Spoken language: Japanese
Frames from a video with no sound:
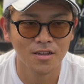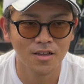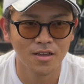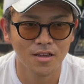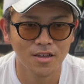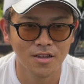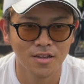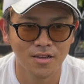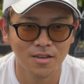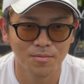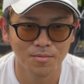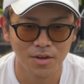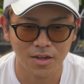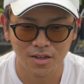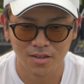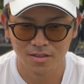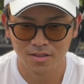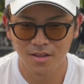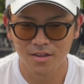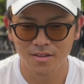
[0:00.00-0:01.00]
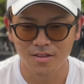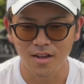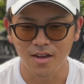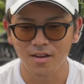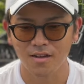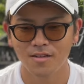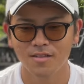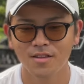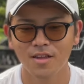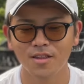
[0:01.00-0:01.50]
えー、まあ、でき
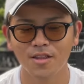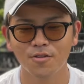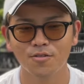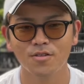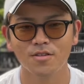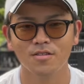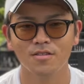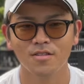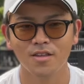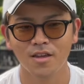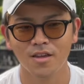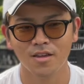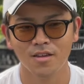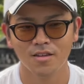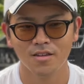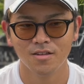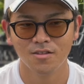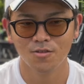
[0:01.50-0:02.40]
た種をですね、